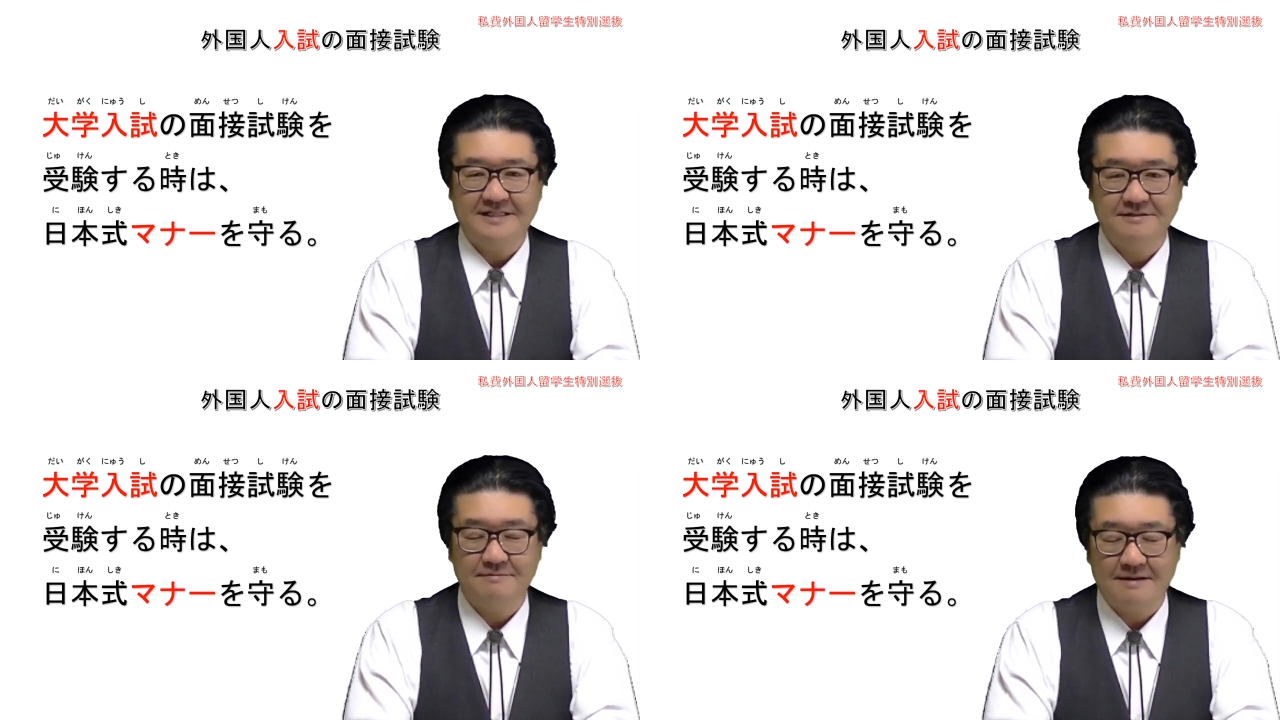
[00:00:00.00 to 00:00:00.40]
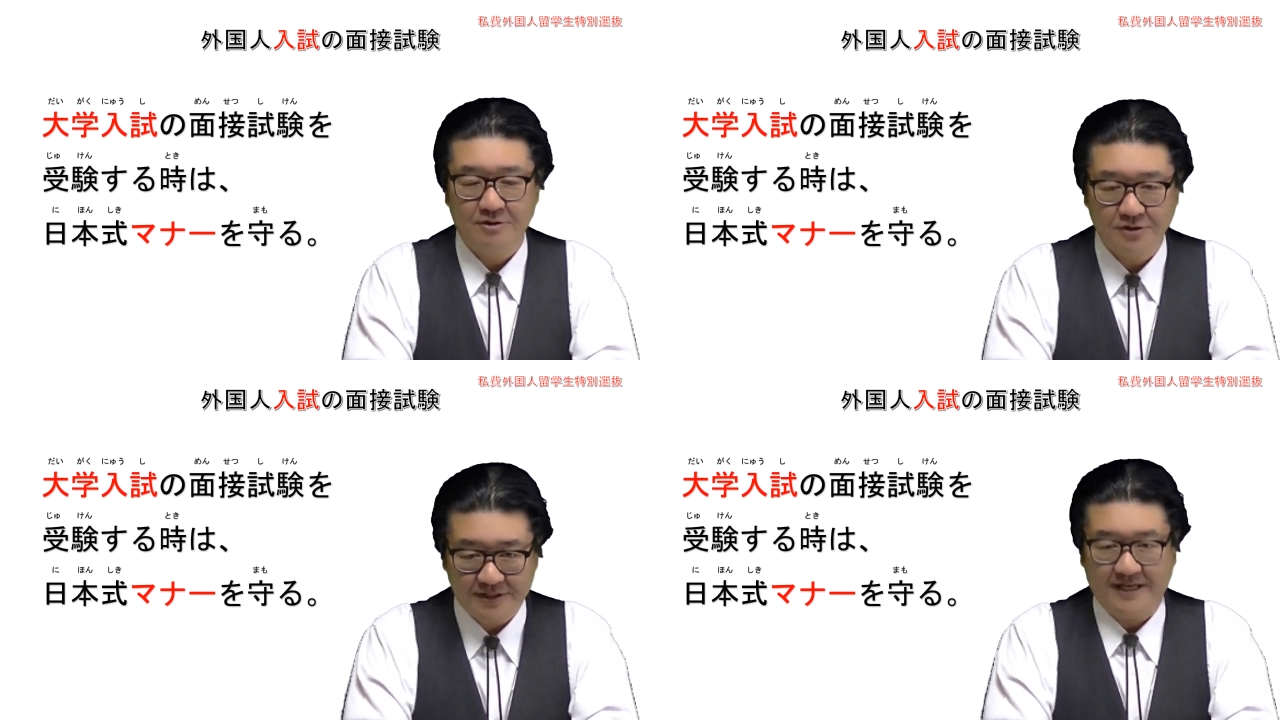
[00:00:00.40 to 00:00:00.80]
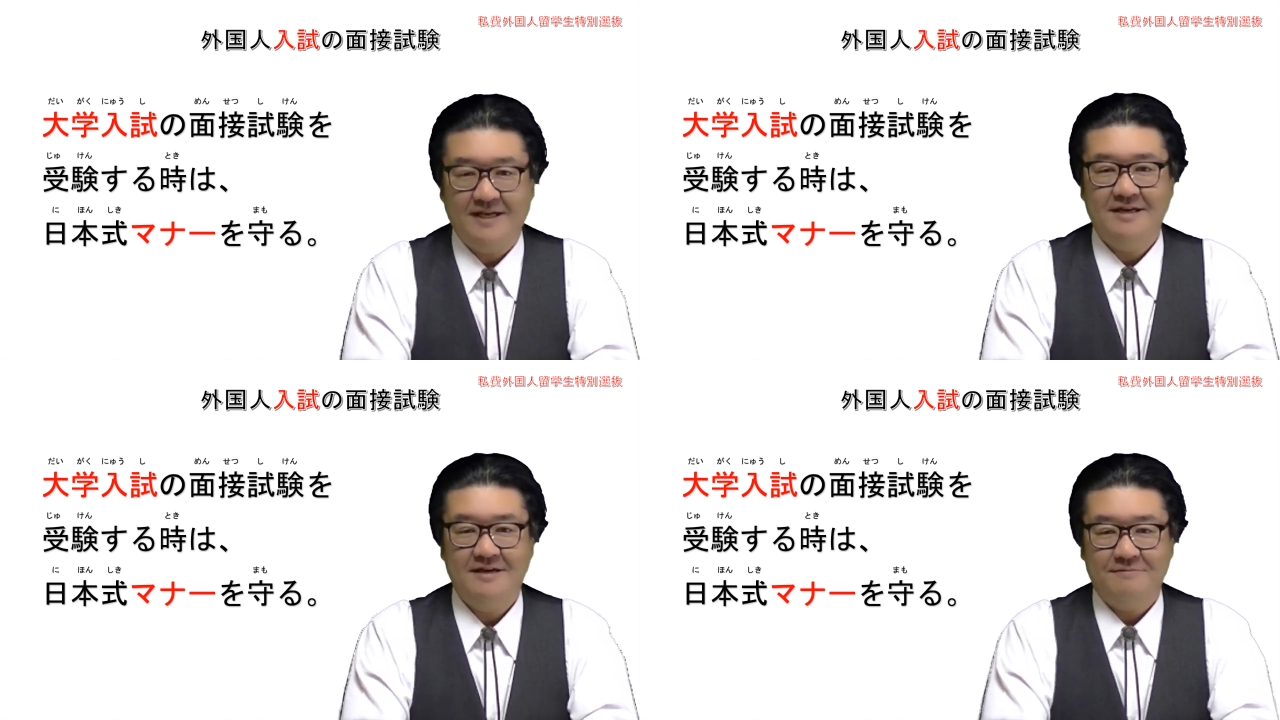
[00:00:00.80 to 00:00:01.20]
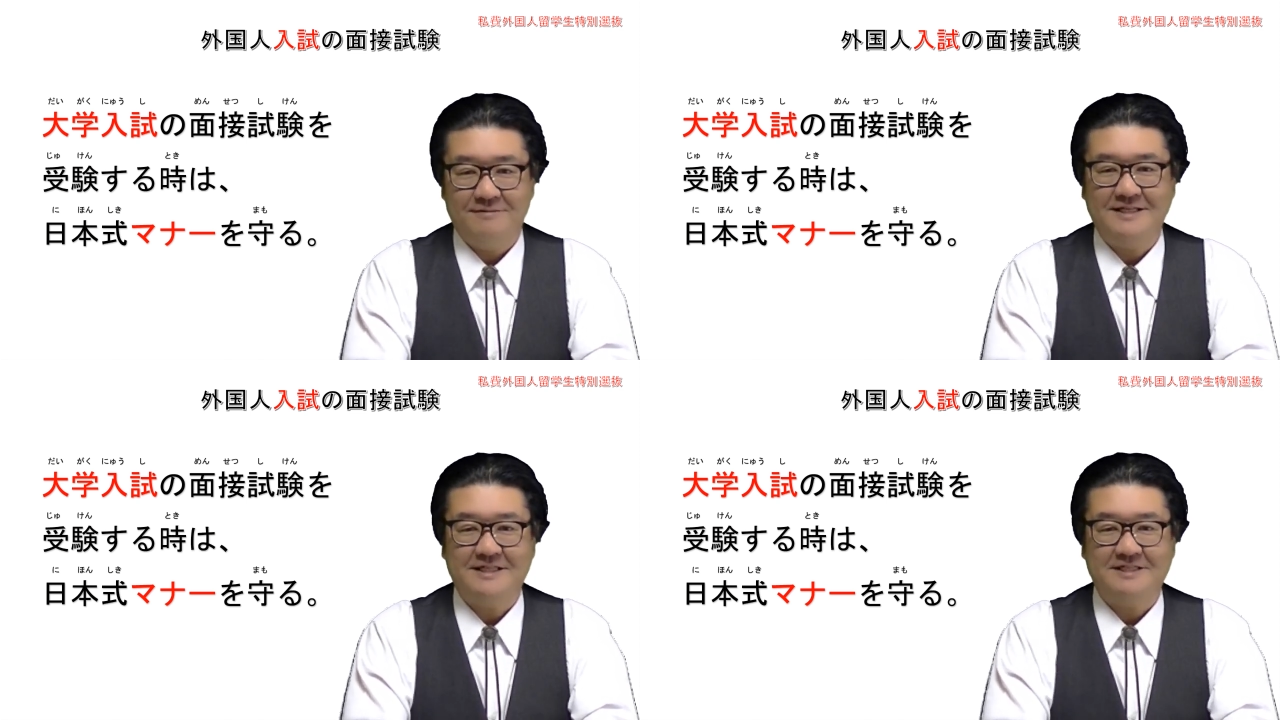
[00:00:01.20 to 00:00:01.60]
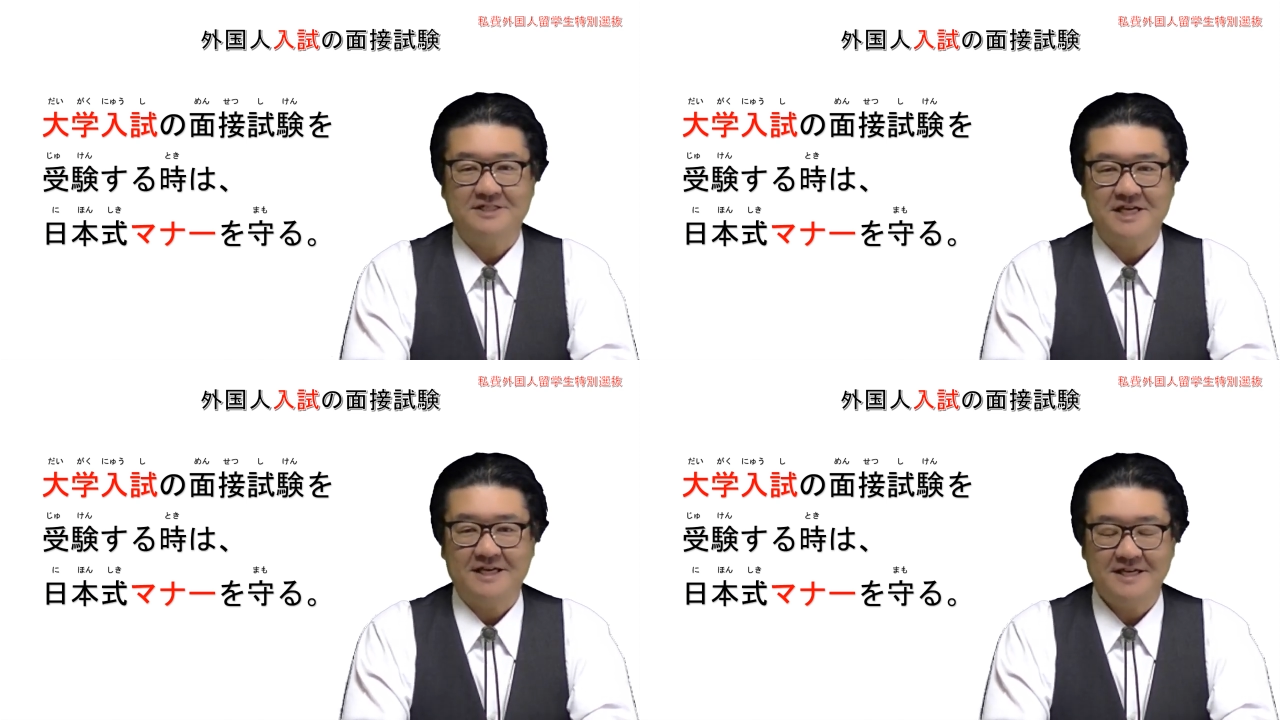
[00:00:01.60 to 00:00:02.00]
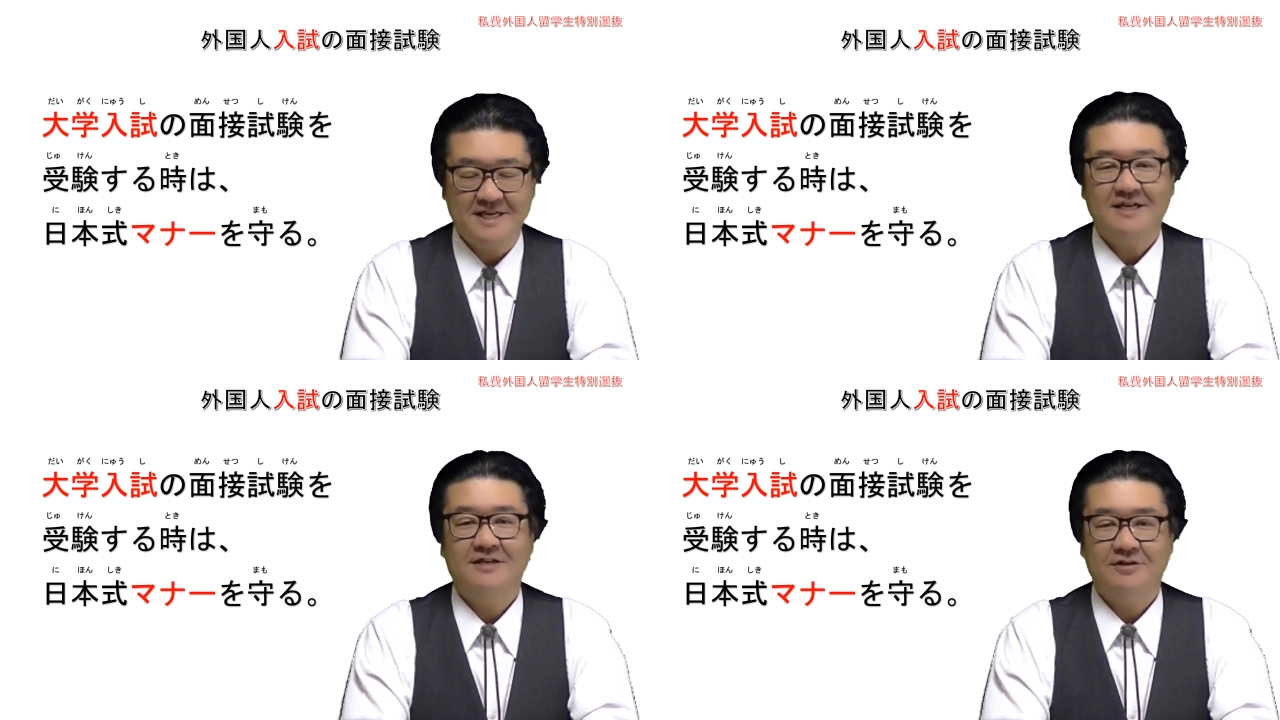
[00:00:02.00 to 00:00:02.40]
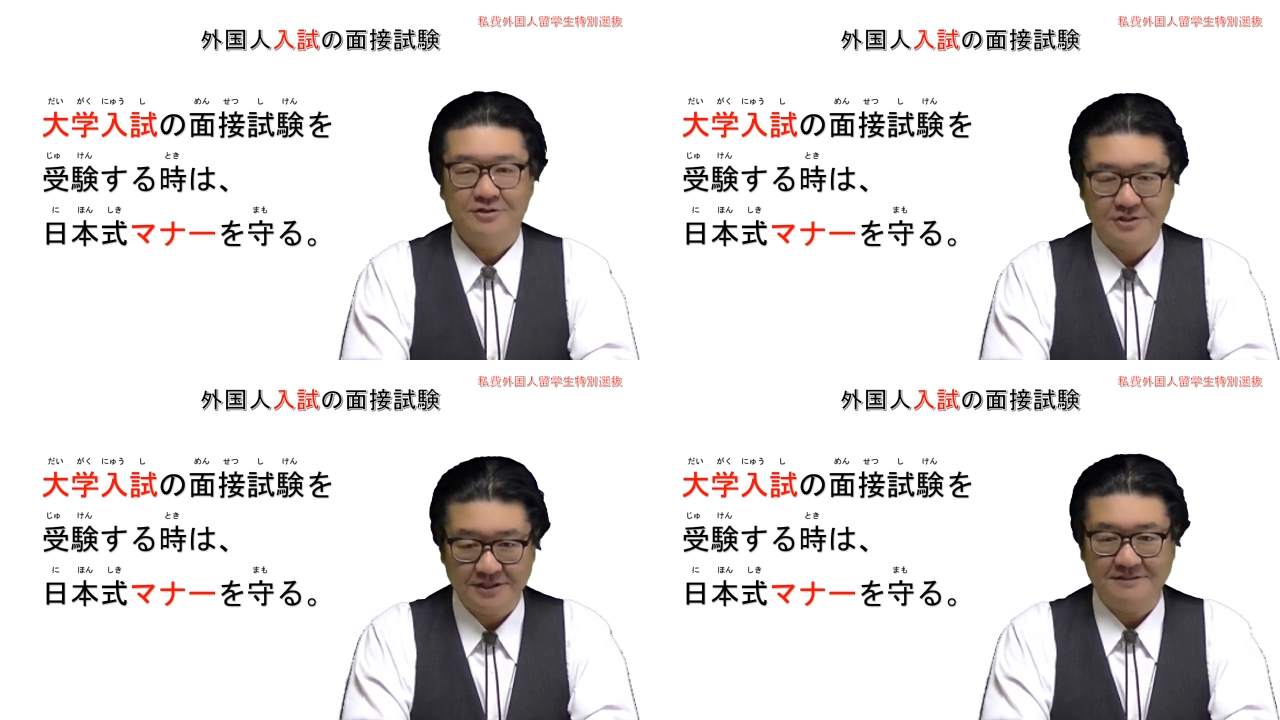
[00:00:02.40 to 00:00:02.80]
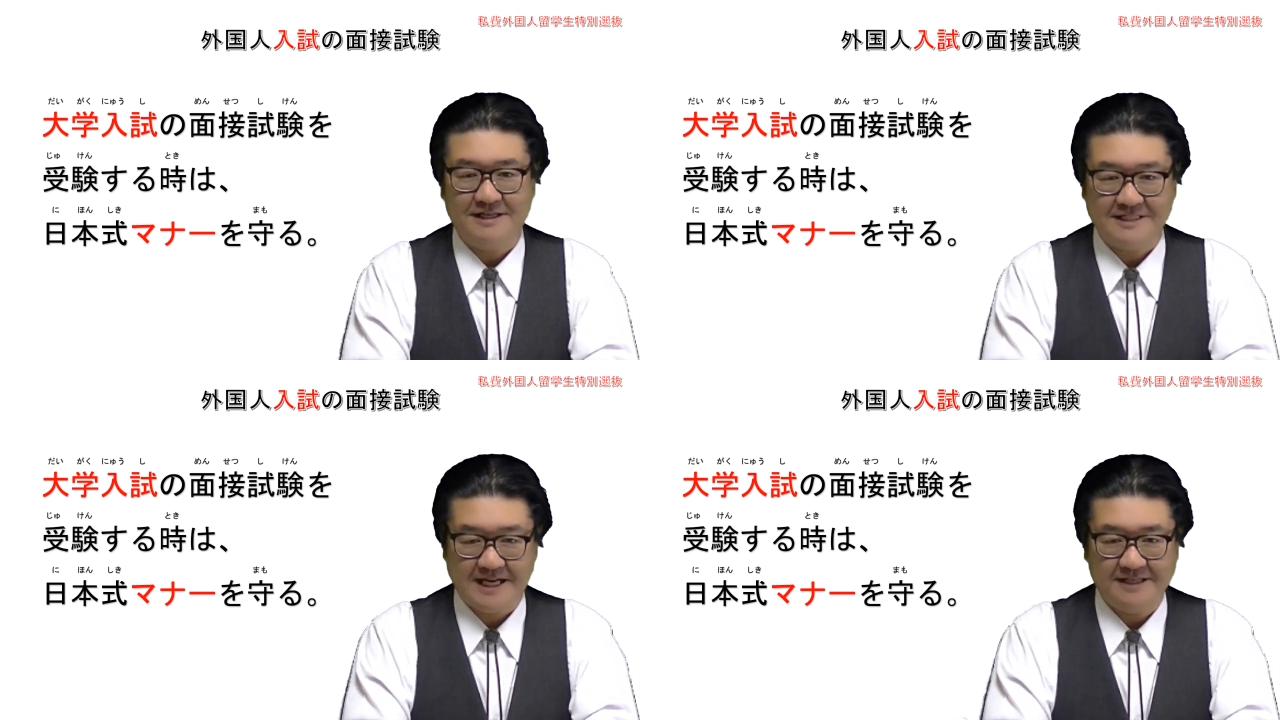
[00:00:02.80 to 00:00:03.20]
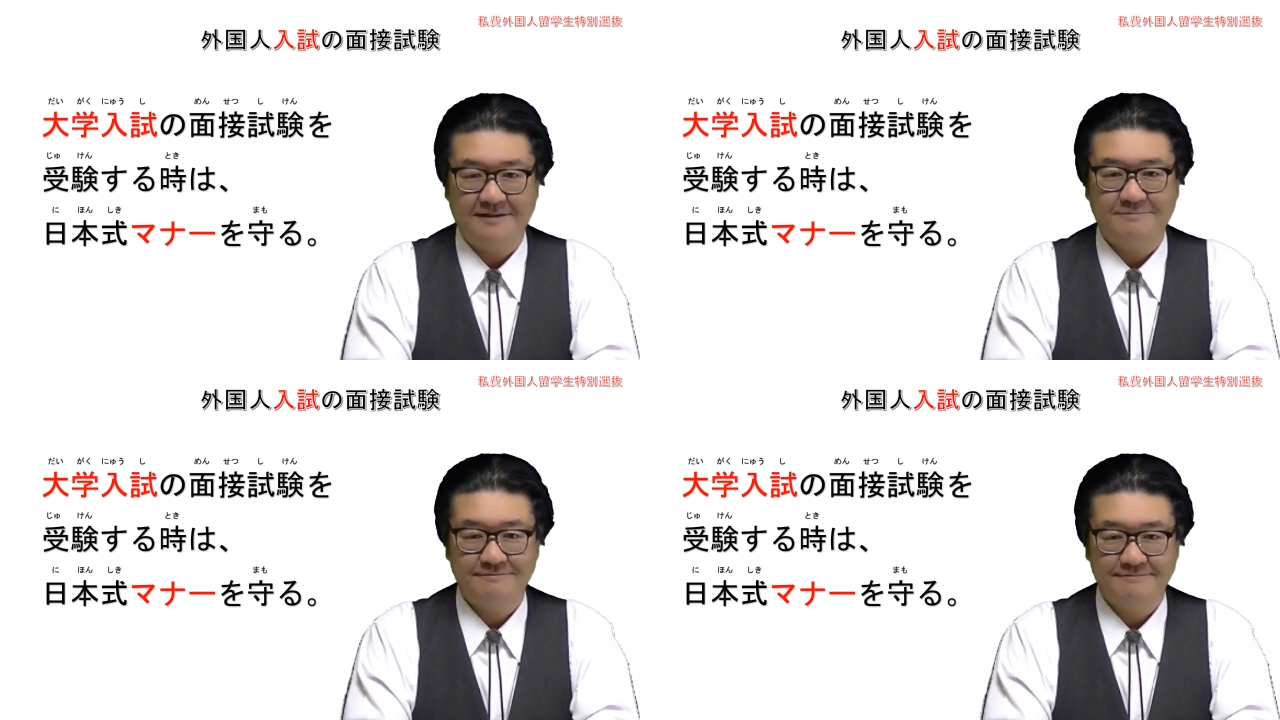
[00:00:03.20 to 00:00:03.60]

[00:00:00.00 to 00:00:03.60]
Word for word: ず守って面接試験に臨んでください